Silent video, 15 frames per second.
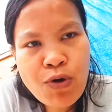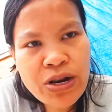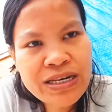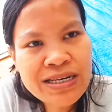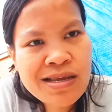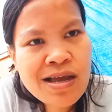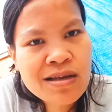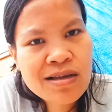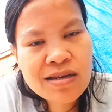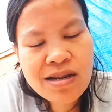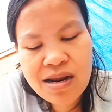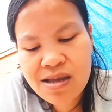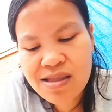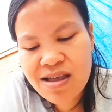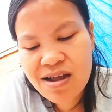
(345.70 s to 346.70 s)
Polandia jadi
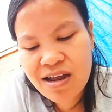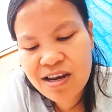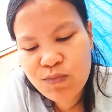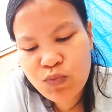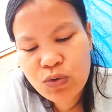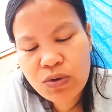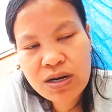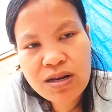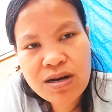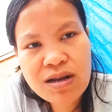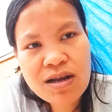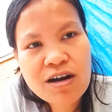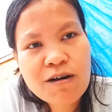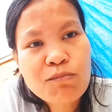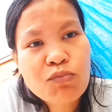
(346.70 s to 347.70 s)
anaknya nggak dibuat warga
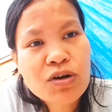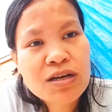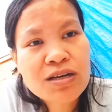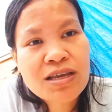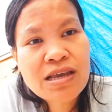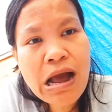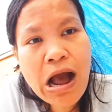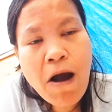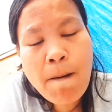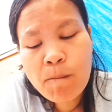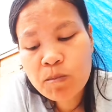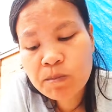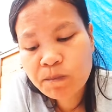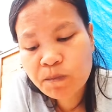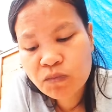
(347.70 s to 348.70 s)
negara Polandia
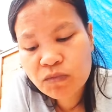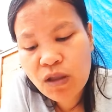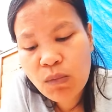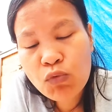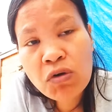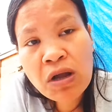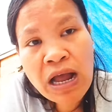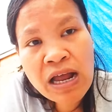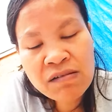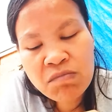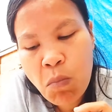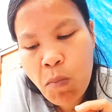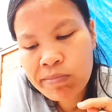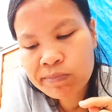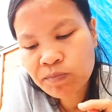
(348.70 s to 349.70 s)
bukan